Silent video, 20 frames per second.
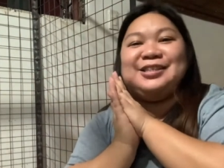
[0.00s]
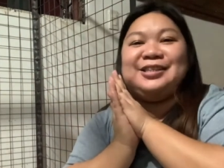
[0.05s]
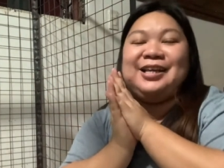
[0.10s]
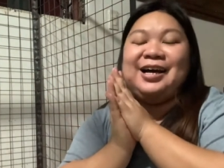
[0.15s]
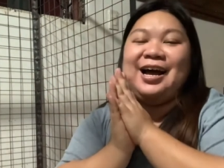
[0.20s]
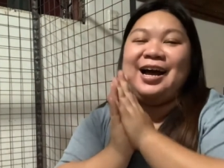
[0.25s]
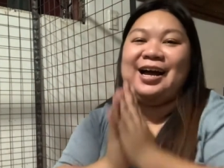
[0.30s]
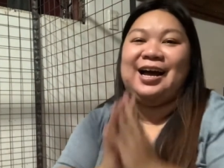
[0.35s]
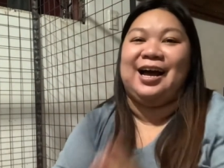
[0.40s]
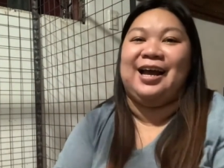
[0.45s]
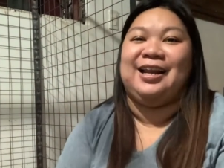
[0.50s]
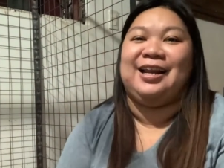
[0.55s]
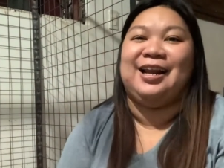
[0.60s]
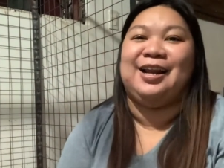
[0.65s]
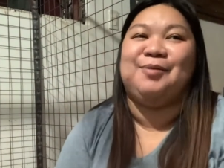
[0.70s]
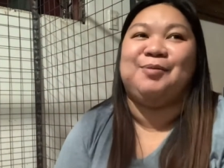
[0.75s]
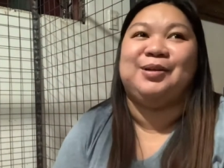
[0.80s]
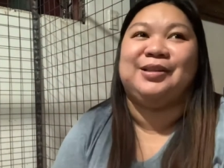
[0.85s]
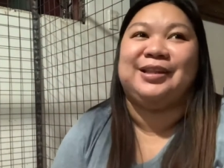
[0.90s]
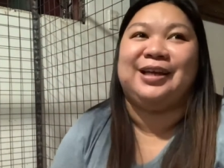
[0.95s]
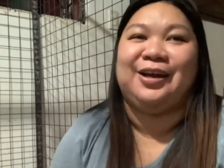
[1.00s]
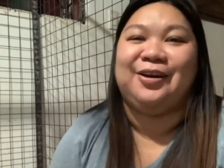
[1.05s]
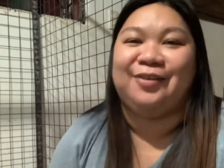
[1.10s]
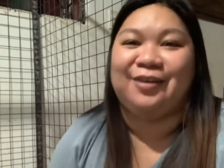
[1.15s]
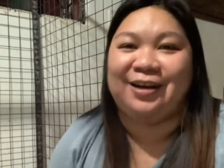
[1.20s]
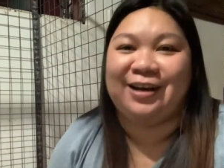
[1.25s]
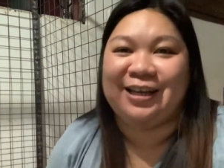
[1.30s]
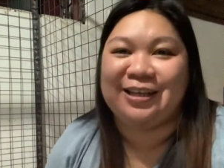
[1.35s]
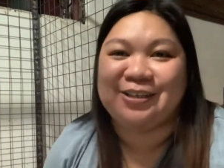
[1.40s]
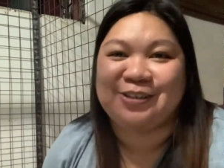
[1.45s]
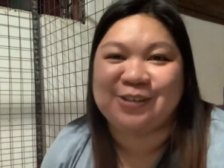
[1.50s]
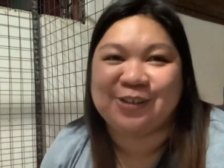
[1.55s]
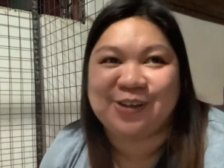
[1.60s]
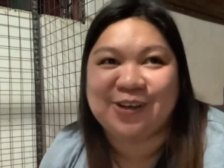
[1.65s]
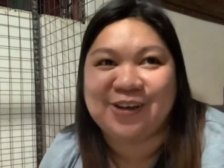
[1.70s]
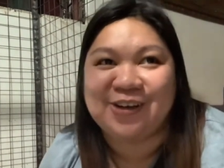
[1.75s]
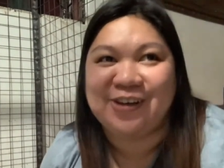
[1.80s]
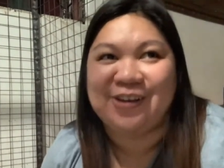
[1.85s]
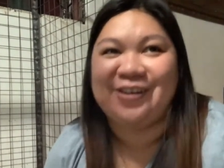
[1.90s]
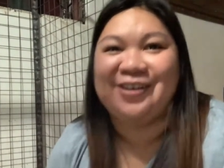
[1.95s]
Nakakain na naman tayo ng
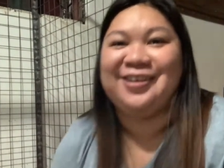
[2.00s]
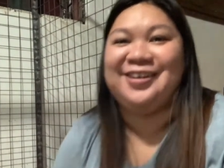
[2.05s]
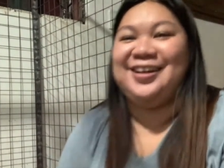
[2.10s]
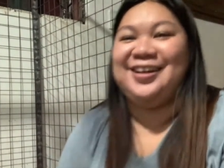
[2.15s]
lechon.